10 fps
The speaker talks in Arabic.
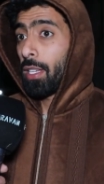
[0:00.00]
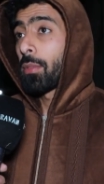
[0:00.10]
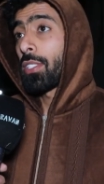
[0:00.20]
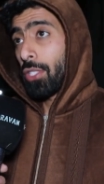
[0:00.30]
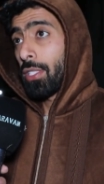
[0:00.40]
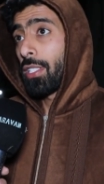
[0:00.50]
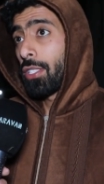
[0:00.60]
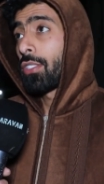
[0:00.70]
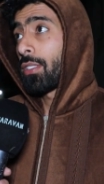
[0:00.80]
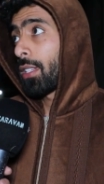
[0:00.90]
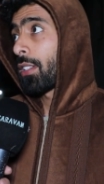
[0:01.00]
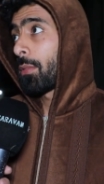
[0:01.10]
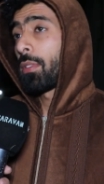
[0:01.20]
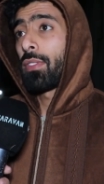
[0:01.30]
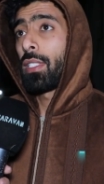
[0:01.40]
ال 15 سكتش
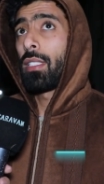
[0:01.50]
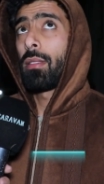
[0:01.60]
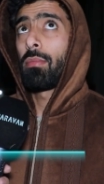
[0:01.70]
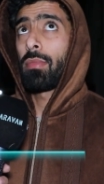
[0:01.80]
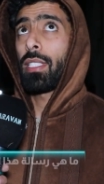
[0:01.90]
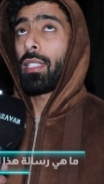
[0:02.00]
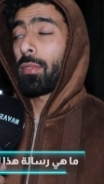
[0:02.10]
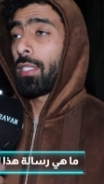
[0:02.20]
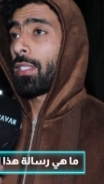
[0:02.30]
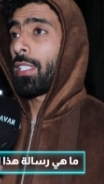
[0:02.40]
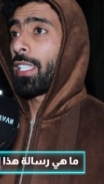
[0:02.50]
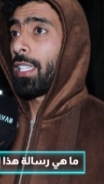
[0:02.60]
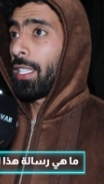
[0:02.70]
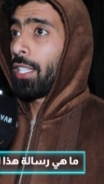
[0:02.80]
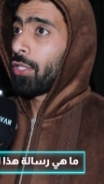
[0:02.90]
تقريبا في بتقدر تحكي
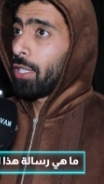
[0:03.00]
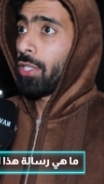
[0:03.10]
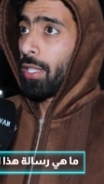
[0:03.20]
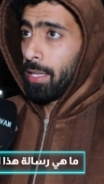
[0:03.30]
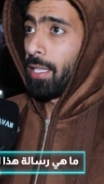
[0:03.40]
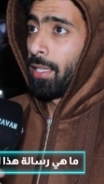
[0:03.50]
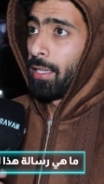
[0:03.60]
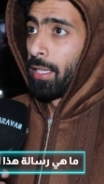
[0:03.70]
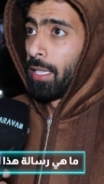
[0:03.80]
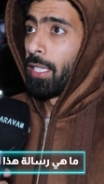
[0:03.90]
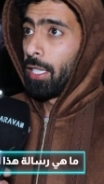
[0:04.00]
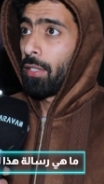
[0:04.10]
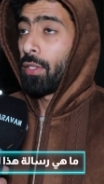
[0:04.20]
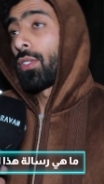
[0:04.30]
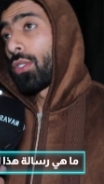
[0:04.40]
11 12 رساله
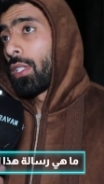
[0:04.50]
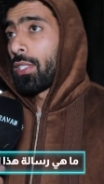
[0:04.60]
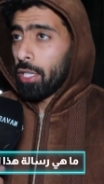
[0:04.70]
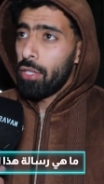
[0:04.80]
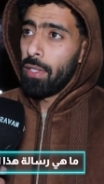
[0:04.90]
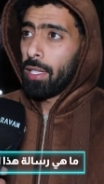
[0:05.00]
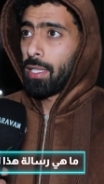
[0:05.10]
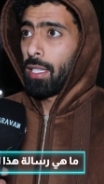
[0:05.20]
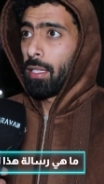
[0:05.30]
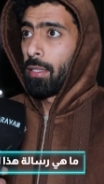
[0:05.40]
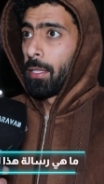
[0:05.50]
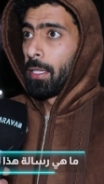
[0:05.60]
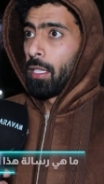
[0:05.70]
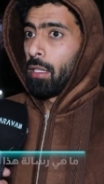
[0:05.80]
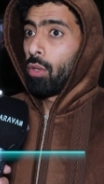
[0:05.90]
عرفت في كل سكتش في رساله
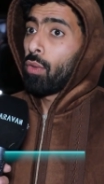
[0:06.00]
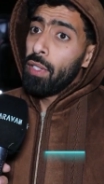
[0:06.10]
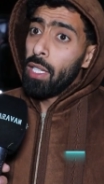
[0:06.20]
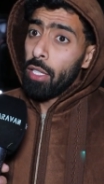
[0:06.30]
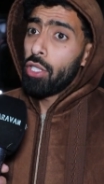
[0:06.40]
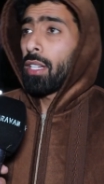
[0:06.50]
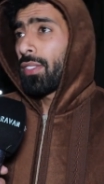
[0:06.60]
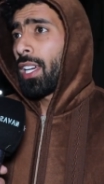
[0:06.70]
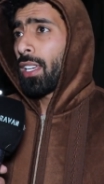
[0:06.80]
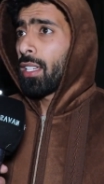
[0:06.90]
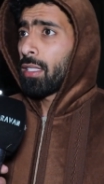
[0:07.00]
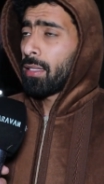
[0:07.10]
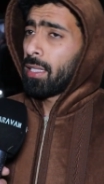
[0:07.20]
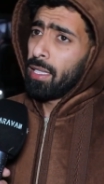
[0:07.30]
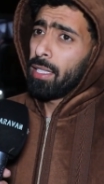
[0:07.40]
وفي اشياء في حلقات
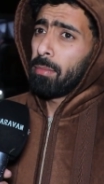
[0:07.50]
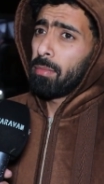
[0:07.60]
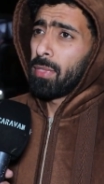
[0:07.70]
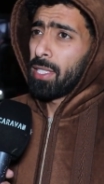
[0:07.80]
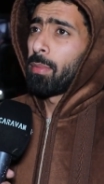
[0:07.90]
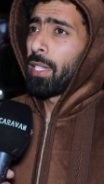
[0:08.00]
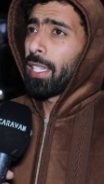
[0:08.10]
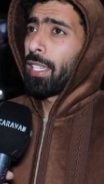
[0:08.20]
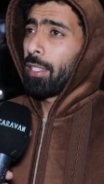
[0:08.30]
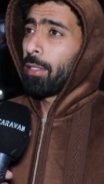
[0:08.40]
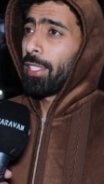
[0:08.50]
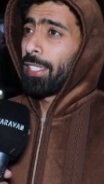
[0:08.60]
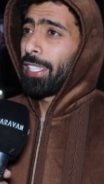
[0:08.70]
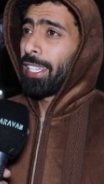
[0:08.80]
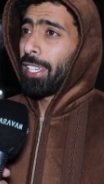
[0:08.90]
يعني نسبه اقل
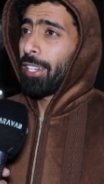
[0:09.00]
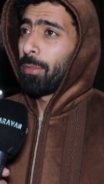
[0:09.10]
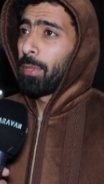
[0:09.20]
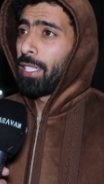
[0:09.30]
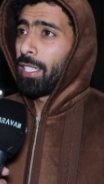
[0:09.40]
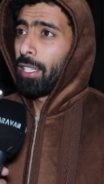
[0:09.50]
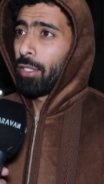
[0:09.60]
آه، لها غرض منها